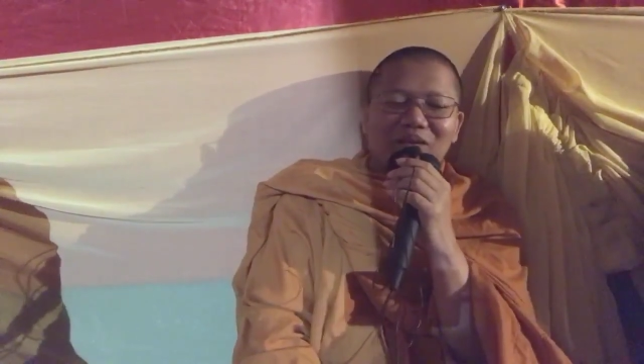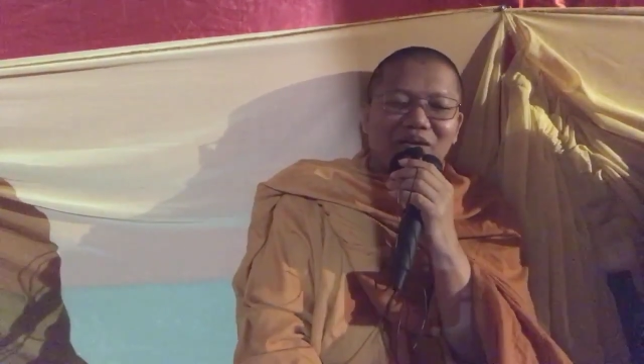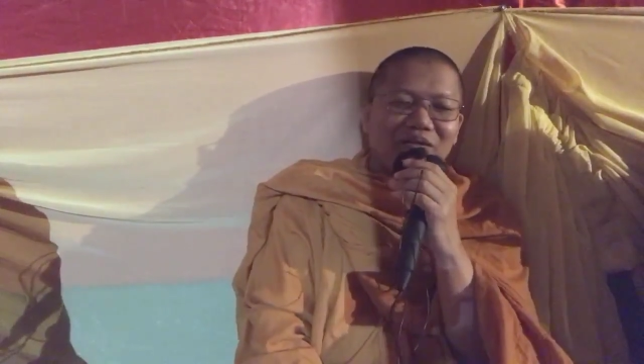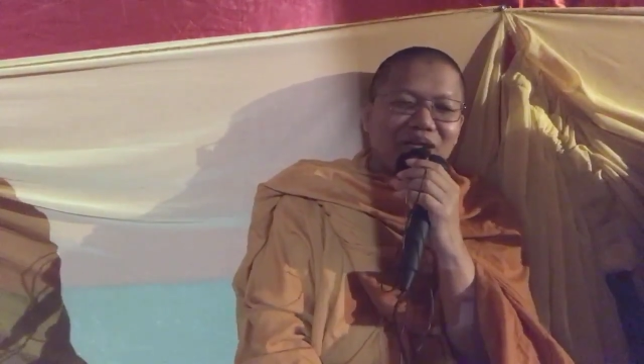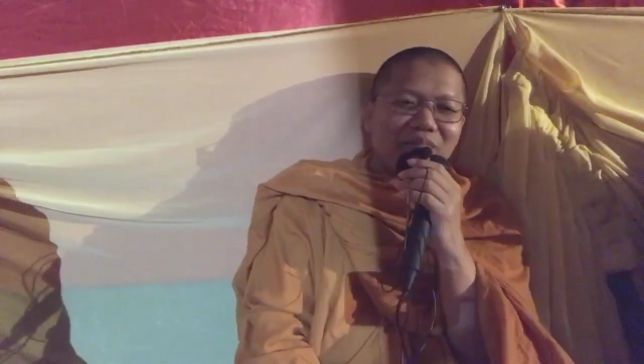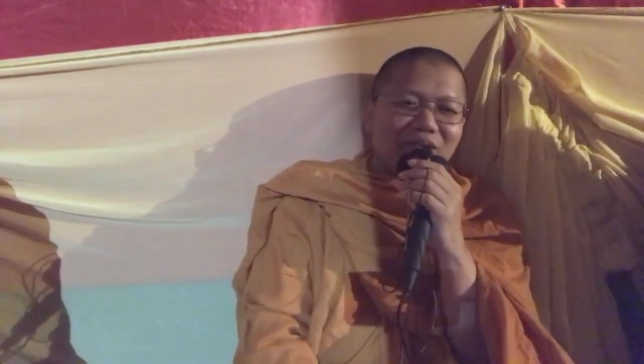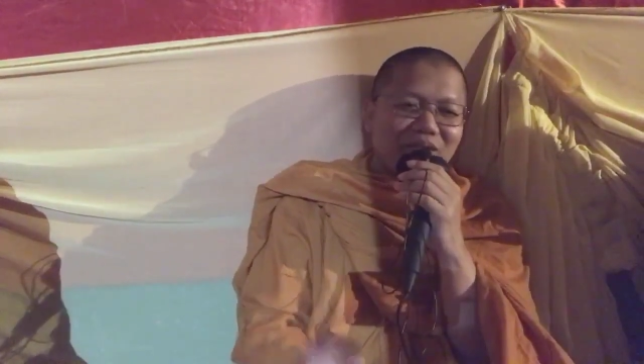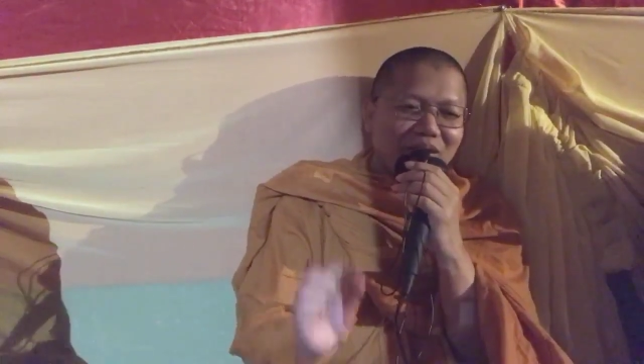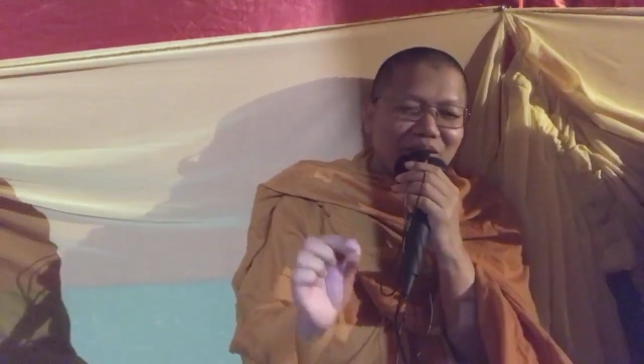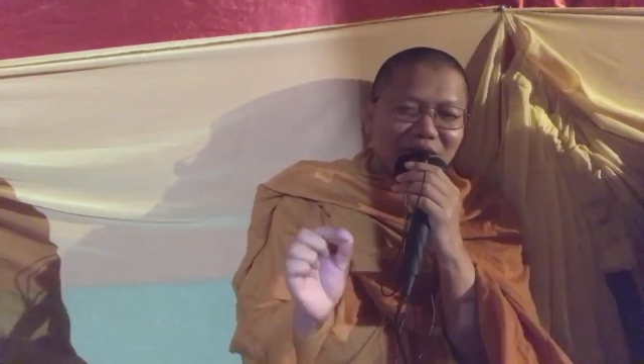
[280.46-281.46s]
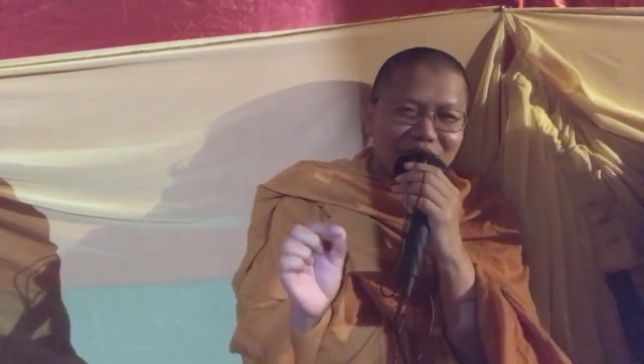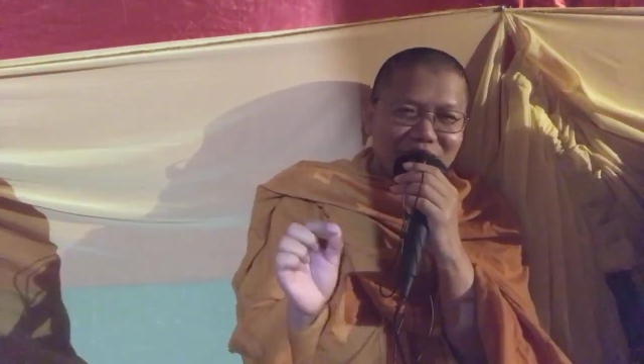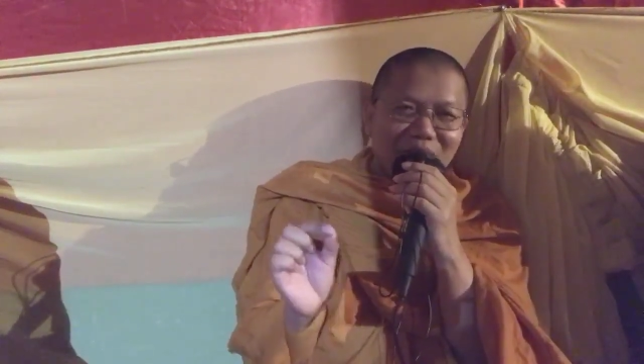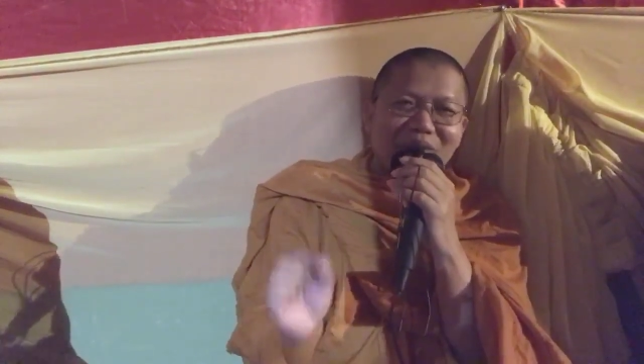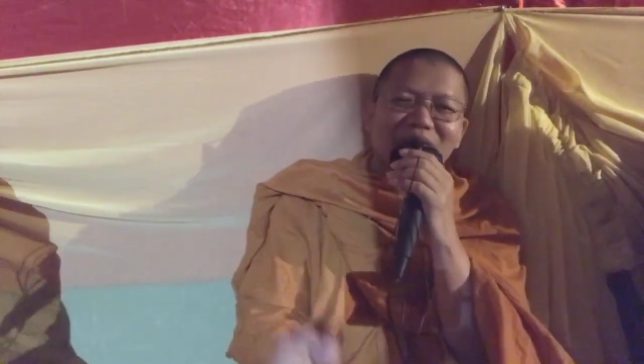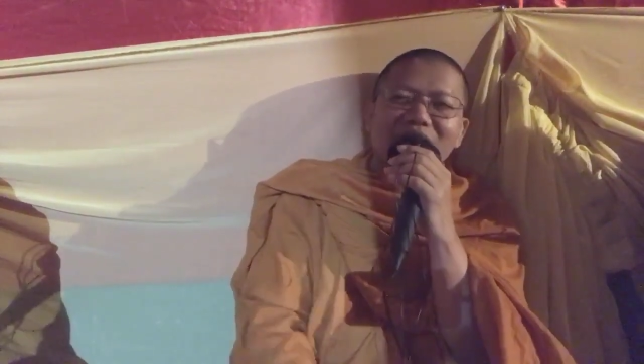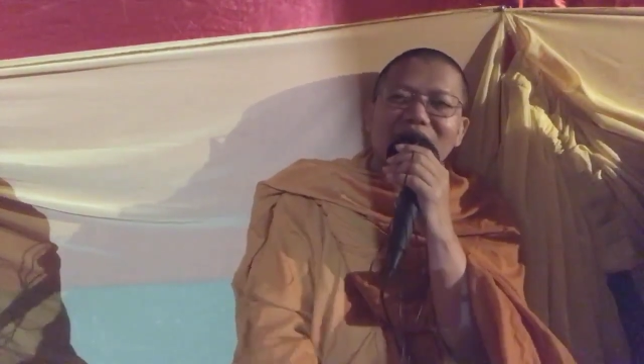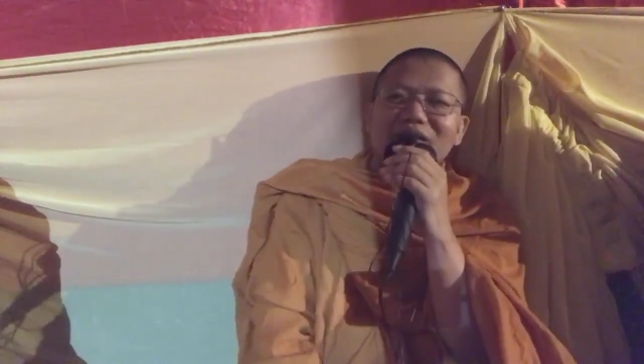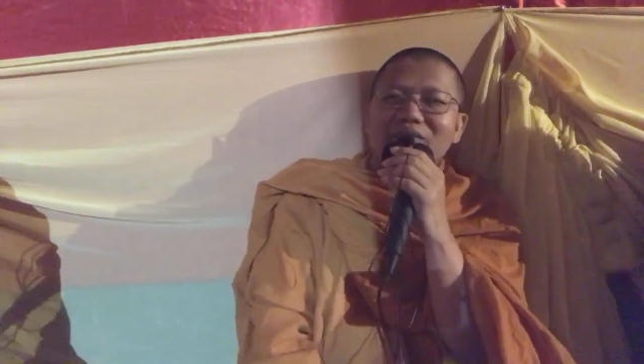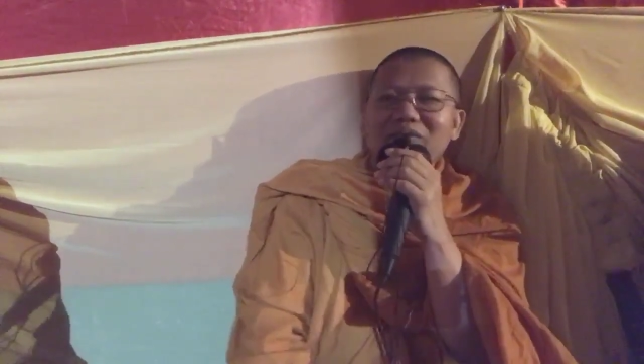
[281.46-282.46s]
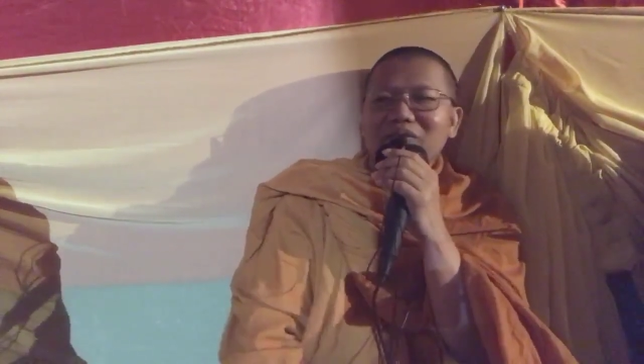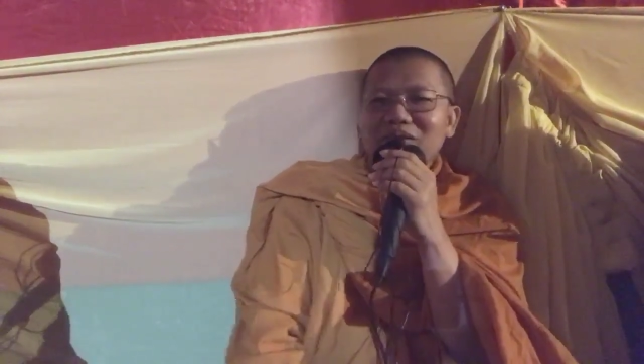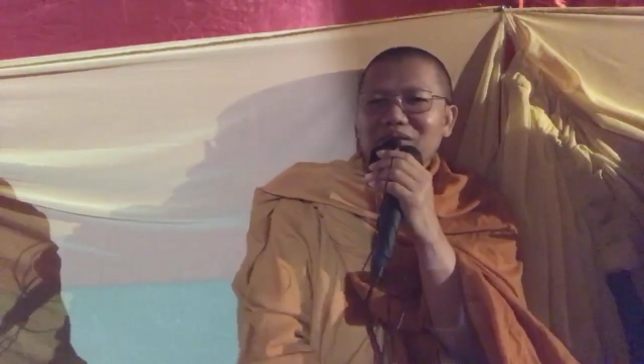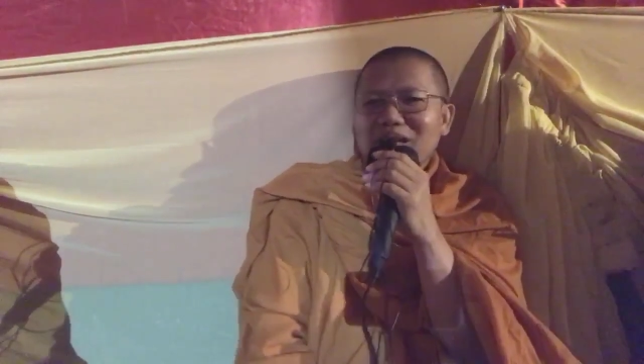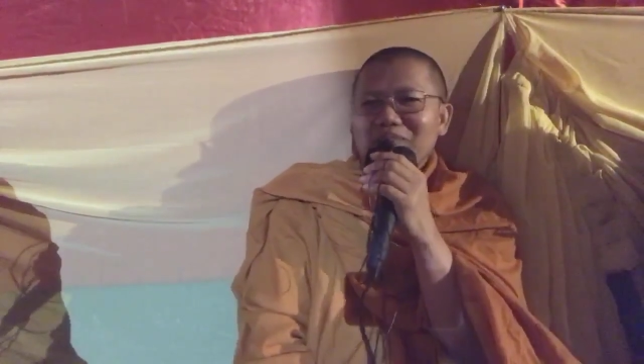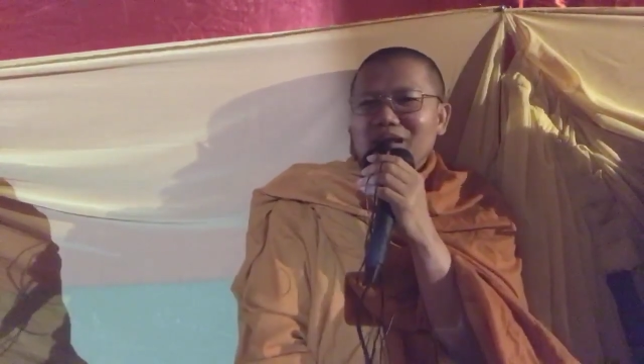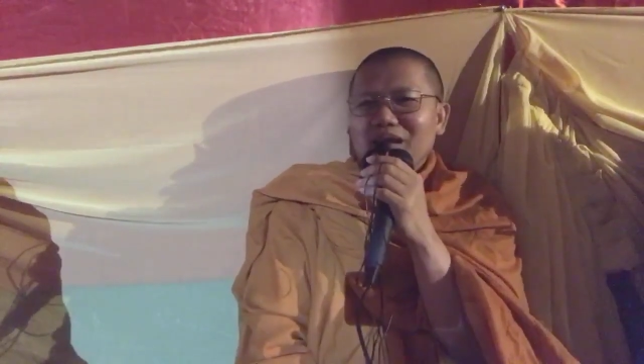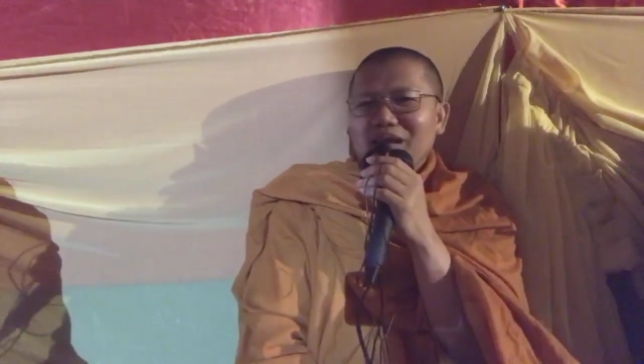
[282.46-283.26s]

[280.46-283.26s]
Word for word: đâu na phần dễ còn đạp tới đằng này của còn đạp đài